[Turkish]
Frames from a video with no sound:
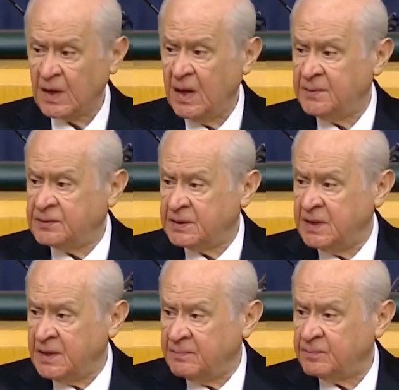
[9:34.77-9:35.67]

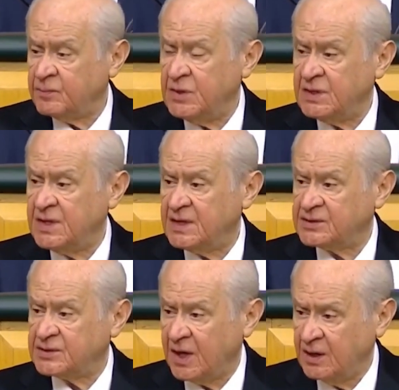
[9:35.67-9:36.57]
Hepsine birden
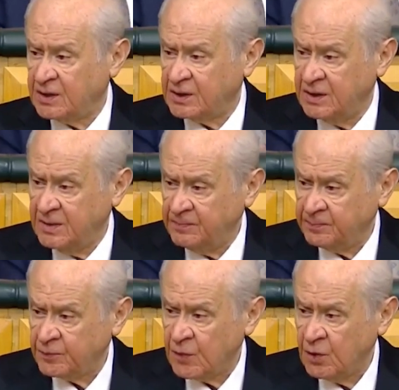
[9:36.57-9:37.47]
sağlıklı,
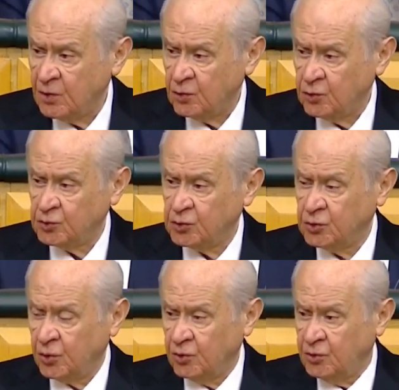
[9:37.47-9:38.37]

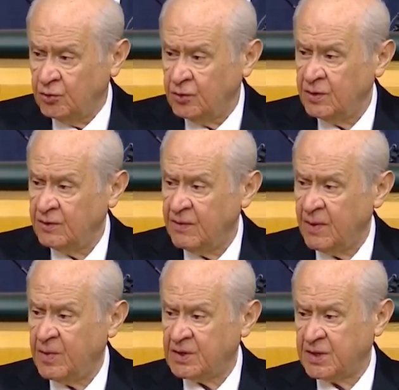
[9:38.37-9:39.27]
huzur dolu
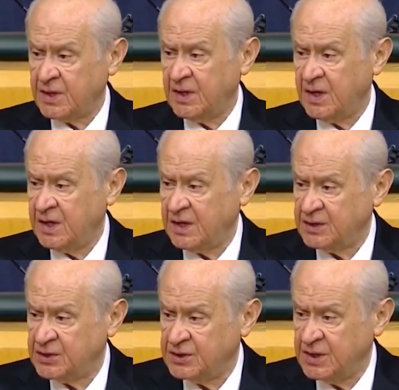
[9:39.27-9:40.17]
ve başarılarla
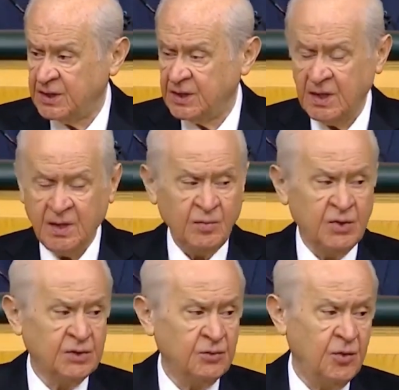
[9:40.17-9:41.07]
geçecek
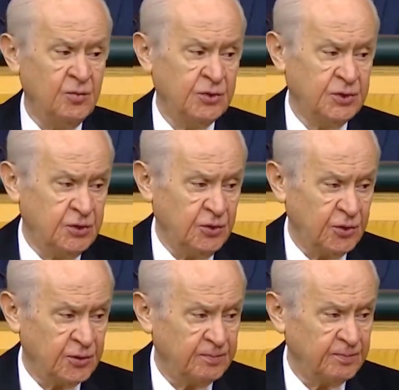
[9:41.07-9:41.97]
bir ömür
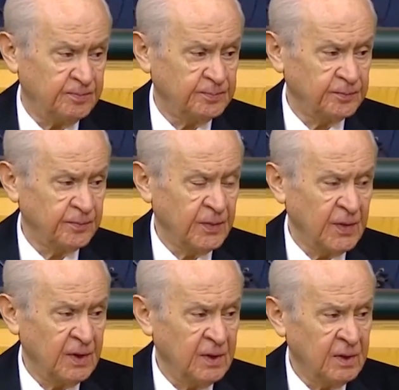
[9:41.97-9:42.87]
diliyorum.
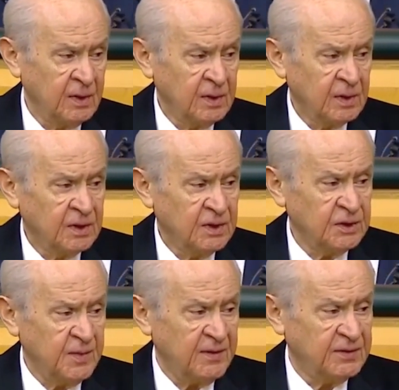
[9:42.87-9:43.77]

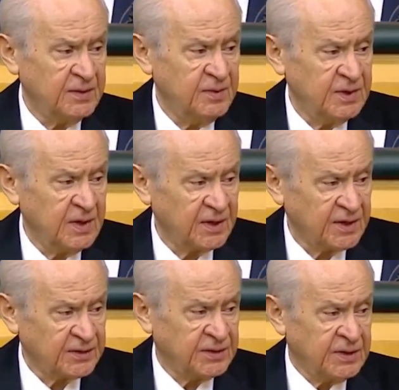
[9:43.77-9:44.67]
Kış mevsiminin
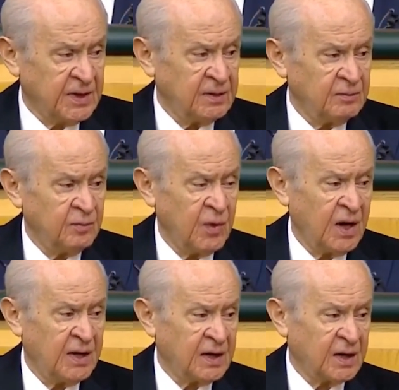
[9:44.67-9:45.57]
arkasından
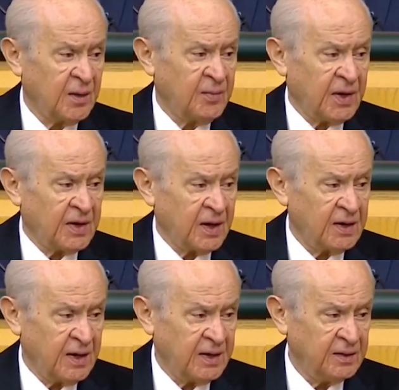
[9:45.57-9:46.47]
bahara kapı
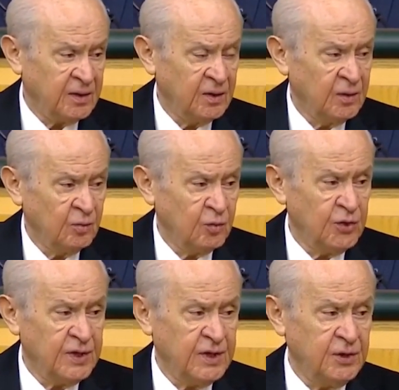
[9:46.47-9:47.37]
aralayan
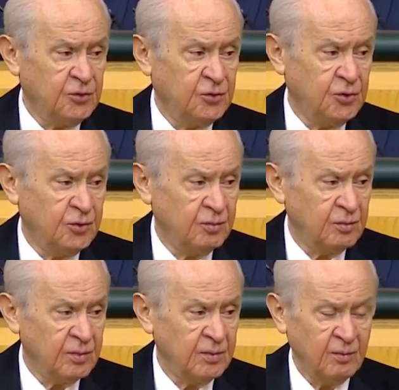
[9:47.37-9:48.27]
bu yeni
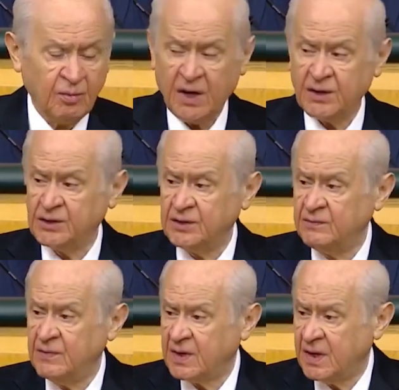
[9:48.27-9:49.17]
günün,
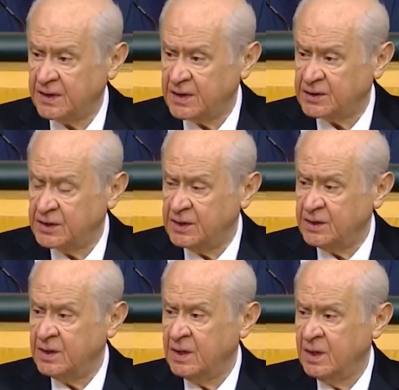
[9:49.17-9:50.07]
barışın ve
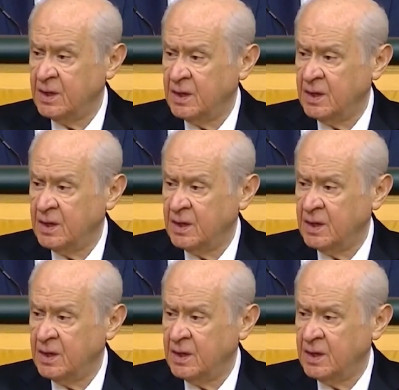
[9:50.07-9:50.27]
kardeşliğin